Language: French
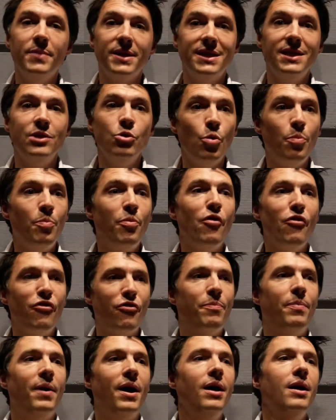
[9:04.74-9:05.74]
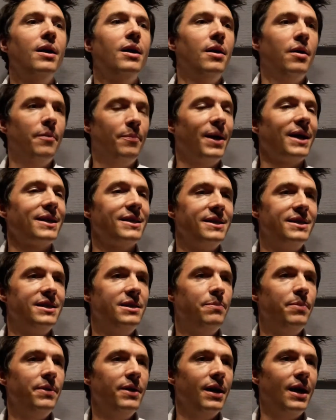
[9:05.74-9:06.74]
mais qui ne peuvent pas
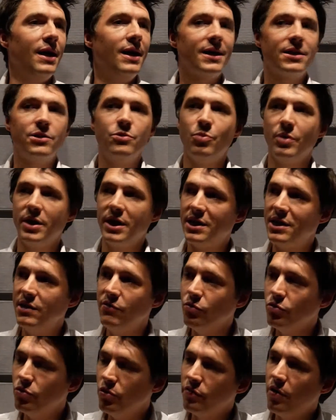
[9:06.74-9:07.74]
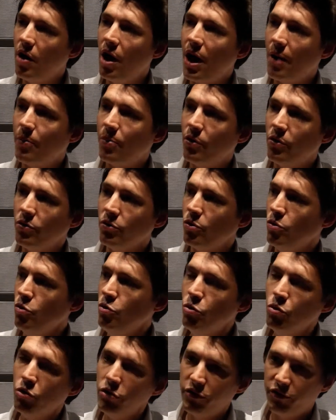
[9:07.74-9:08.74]
participer à l'action et qui vont devoir apprendre
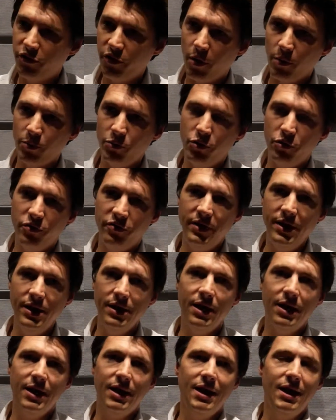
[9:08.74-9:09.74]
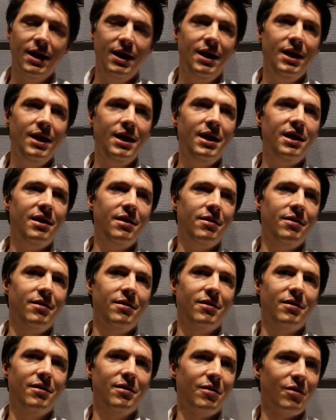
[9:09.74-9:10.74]
une autre forme de vie. Et
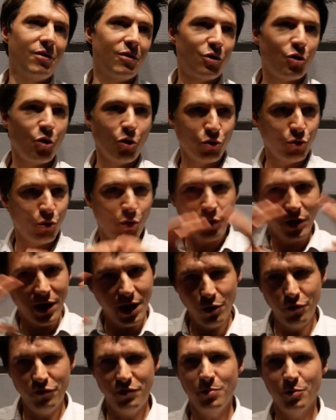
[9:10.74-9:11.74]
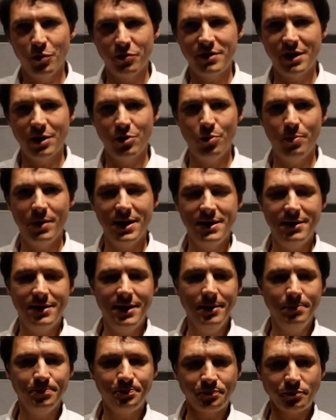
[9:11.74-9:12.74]
euh, quand on regarde le film dans sa
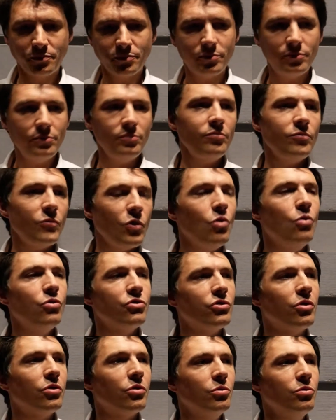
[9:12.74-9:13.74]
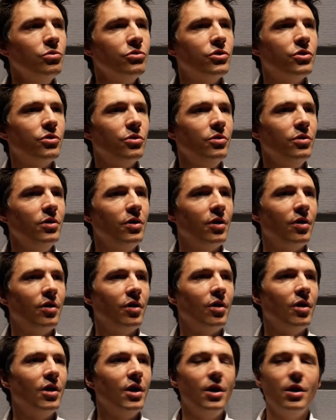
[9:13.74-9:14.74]
globalité, on se rend compte que
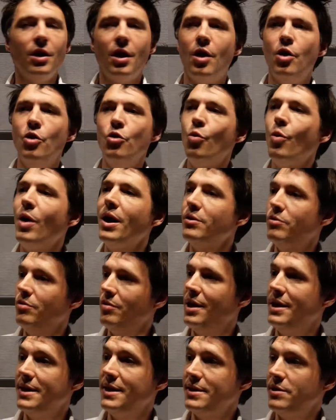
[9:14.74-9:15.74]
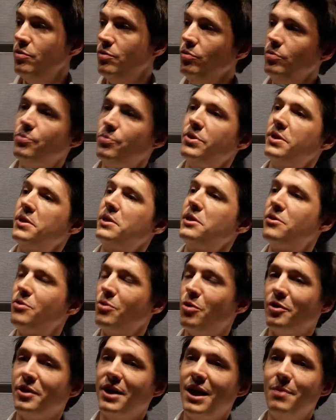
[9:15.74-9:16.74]
euh, loin de la nation, puisqu'ils sont
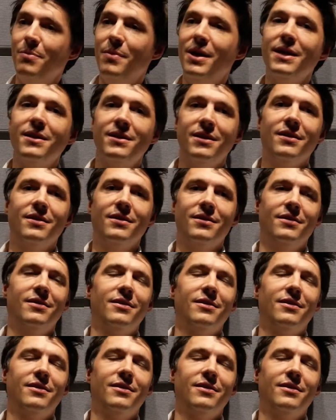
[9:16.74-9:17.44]
en Allemagne,